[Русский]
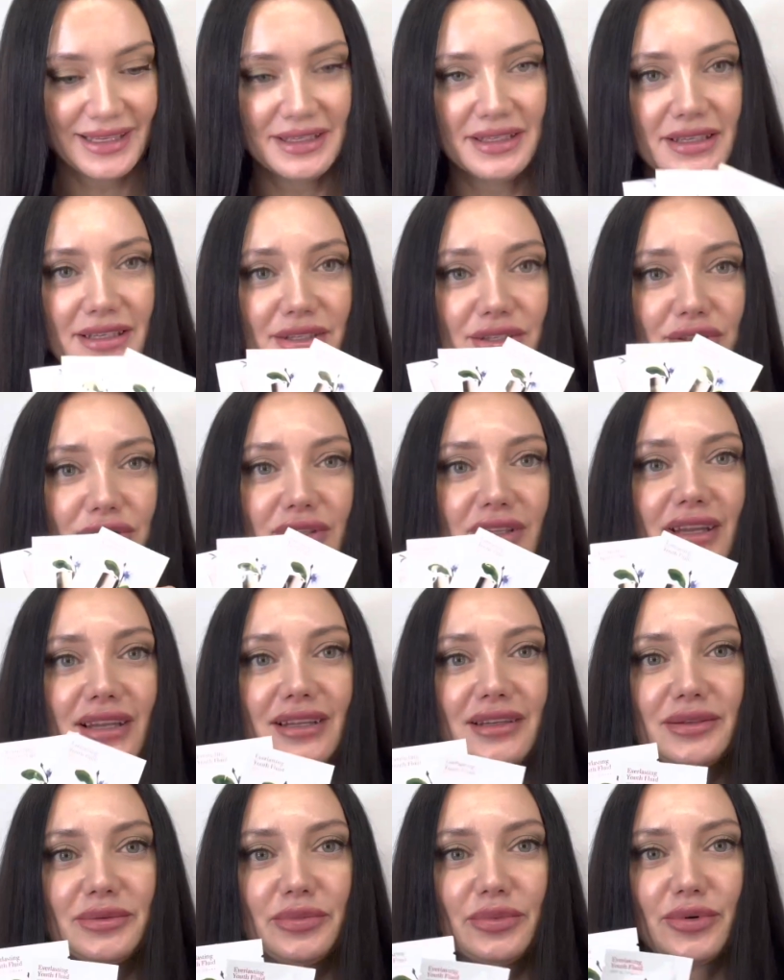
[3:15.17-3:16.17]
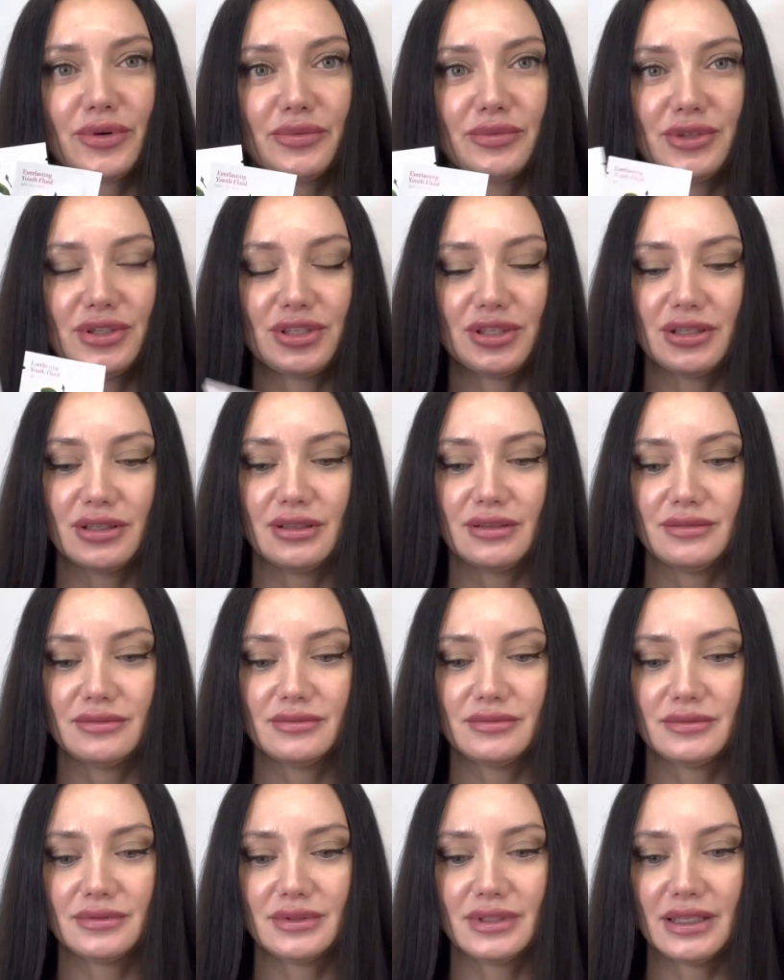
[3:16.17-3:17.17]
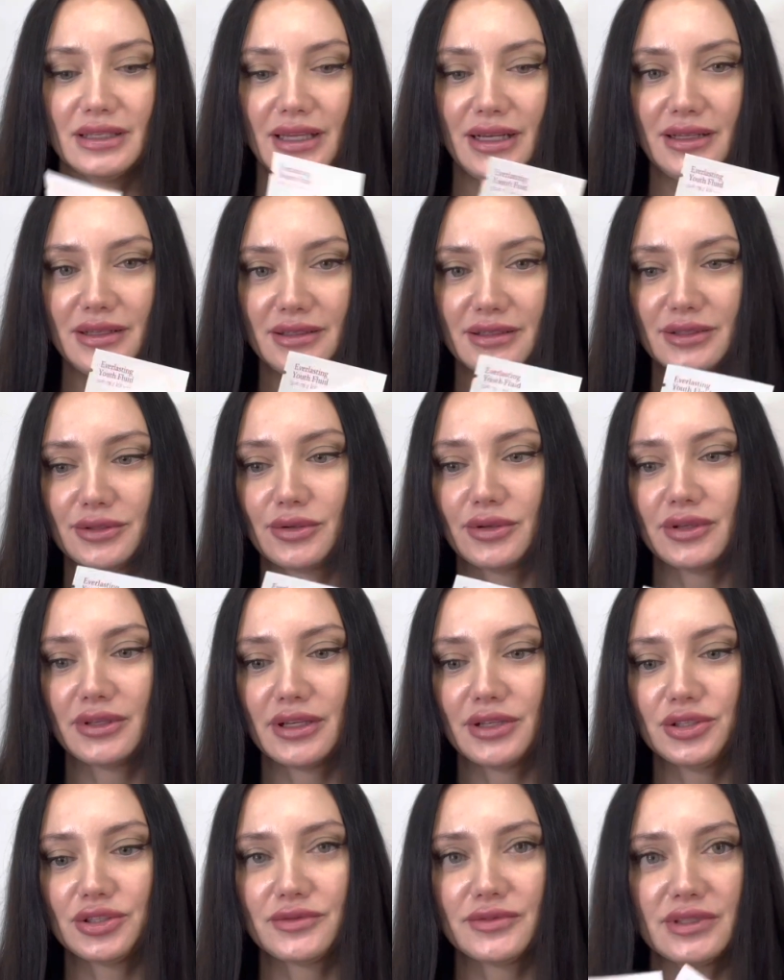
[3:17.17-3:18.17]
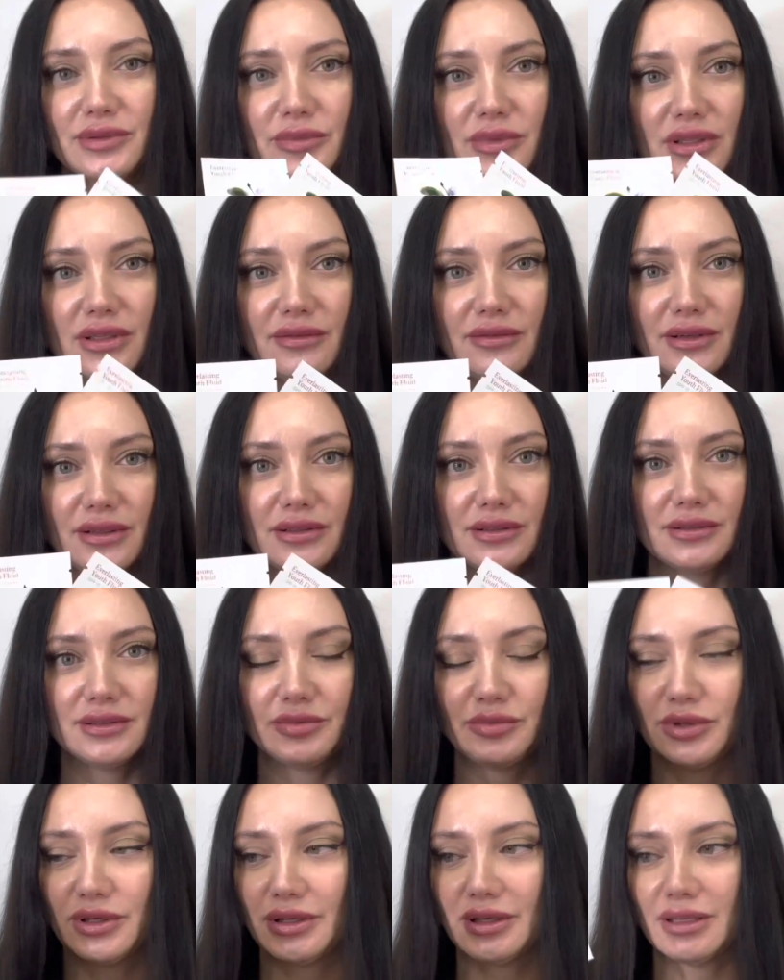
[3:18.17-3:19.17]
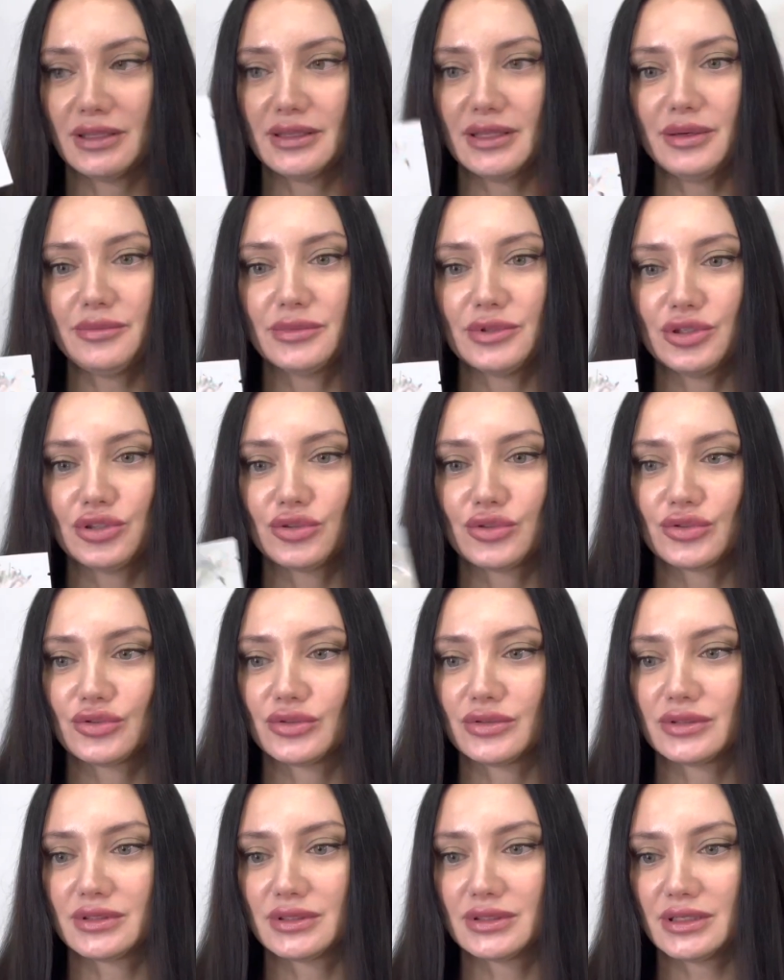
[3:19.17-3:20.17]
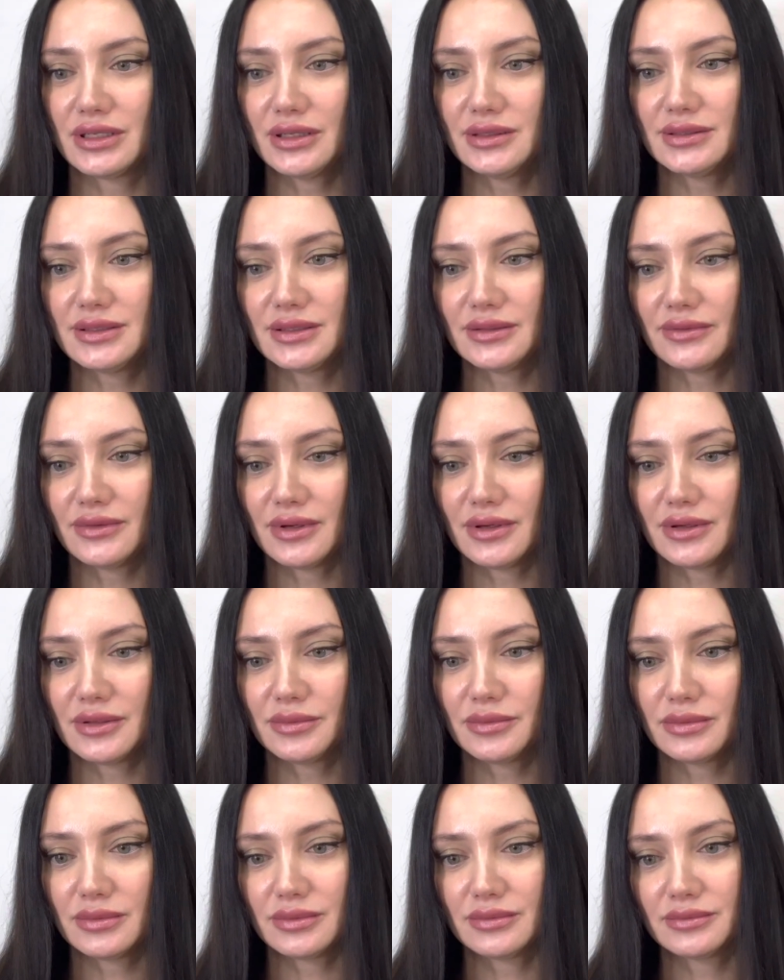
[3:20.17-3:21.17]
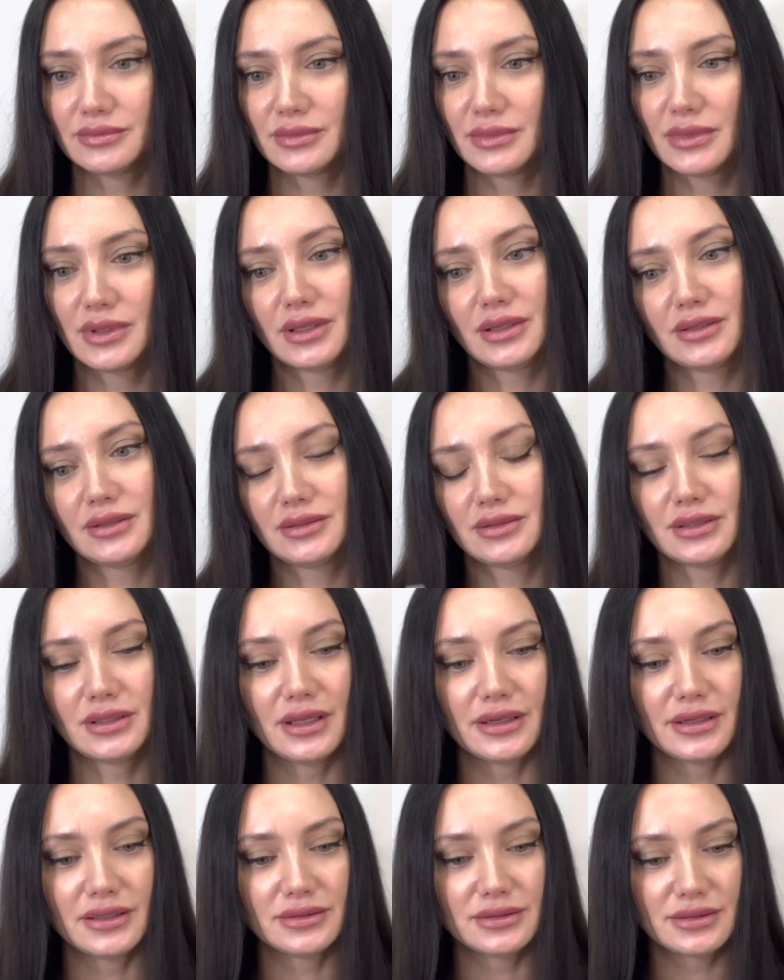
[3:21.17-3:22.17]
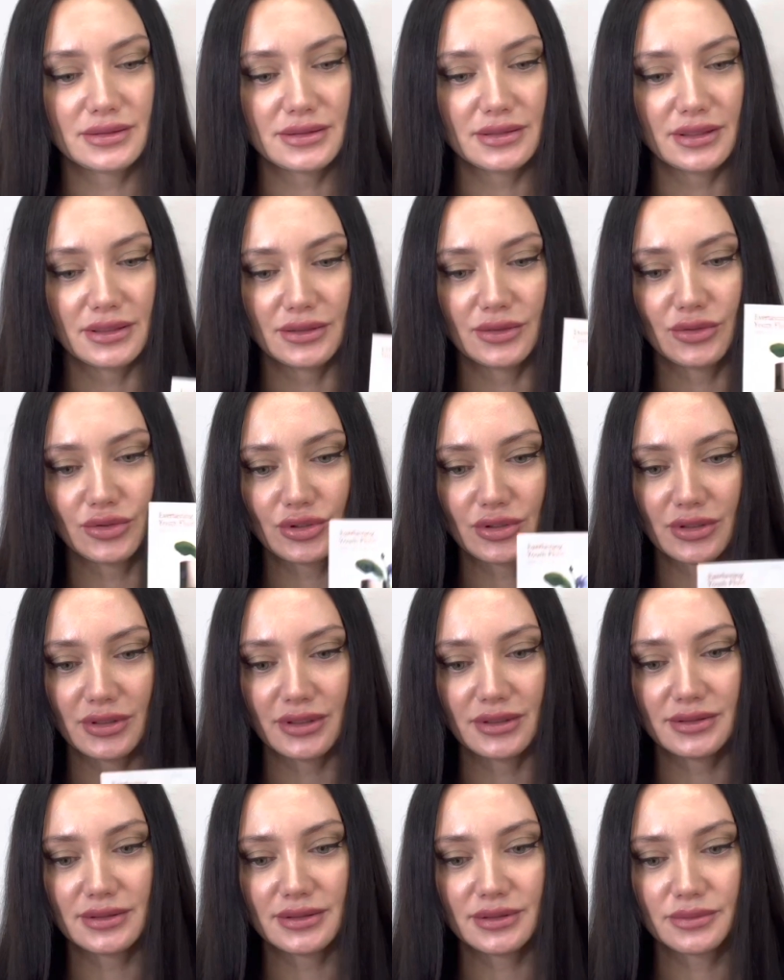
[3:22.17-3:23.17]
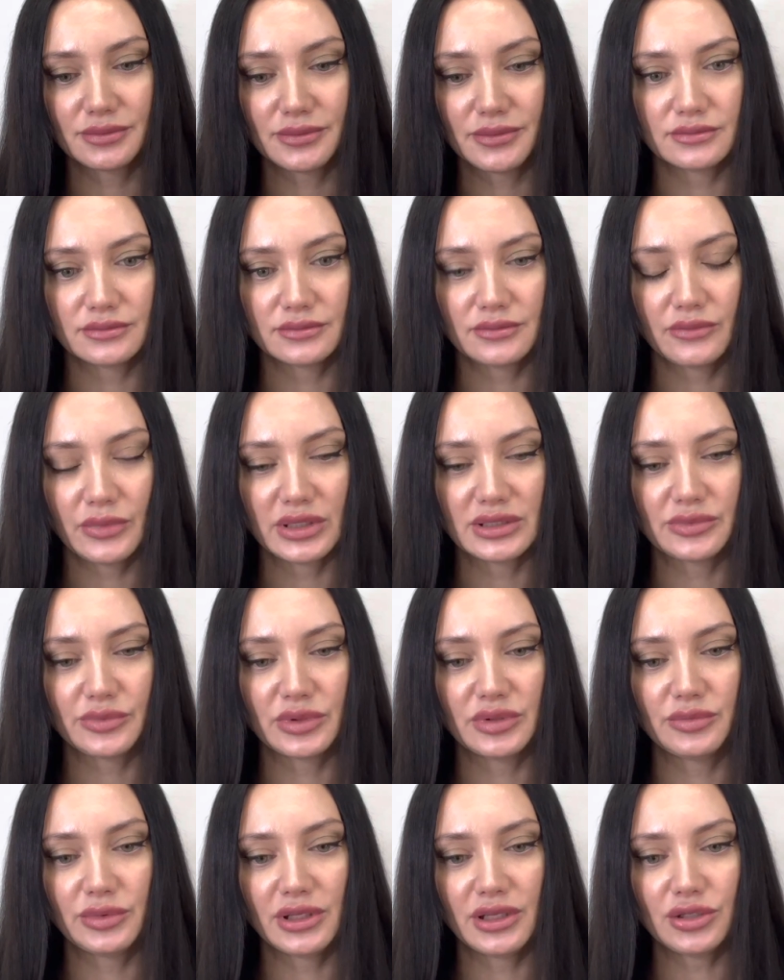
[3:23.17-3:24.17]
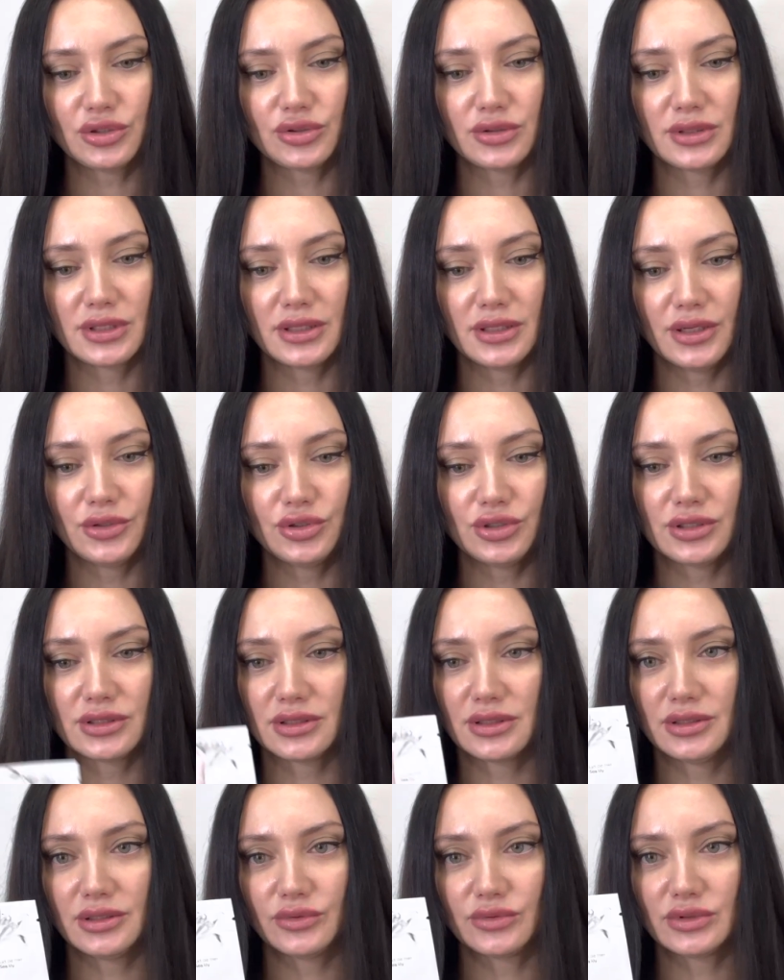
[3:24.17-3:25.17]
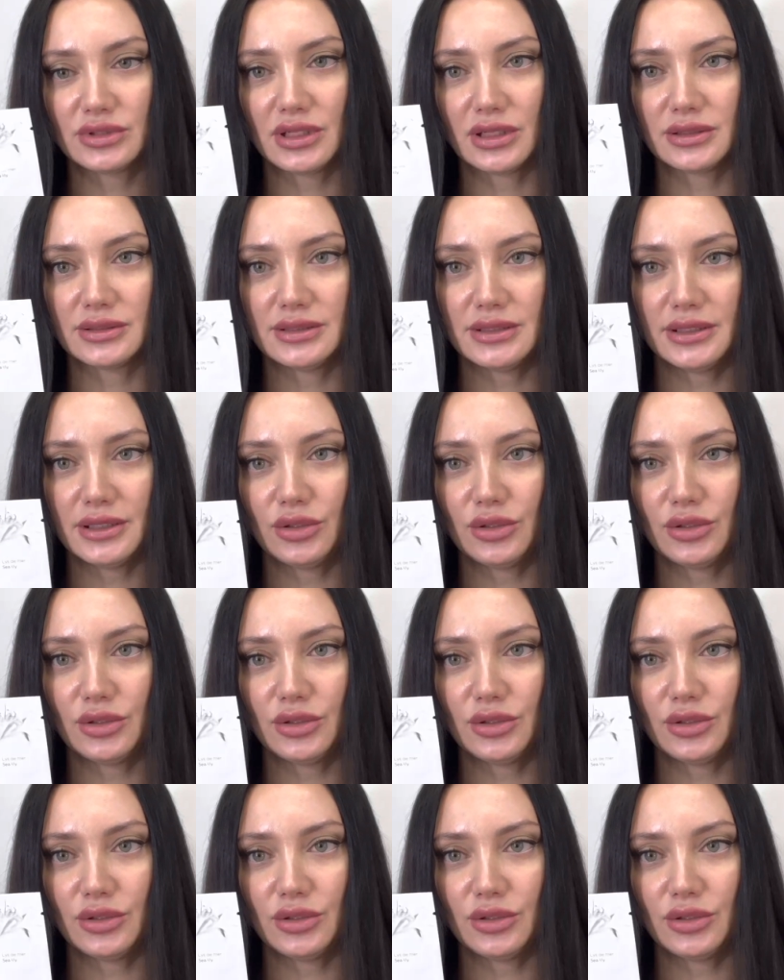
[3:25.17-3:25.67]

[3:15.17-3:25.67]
И еще дали пробнички тональных, которые я раньше всем отдавала, теперь не отдам. И еще сос-средства Клоранс, это тоже Клоранс. База под макияж, устраняющая следы усталости.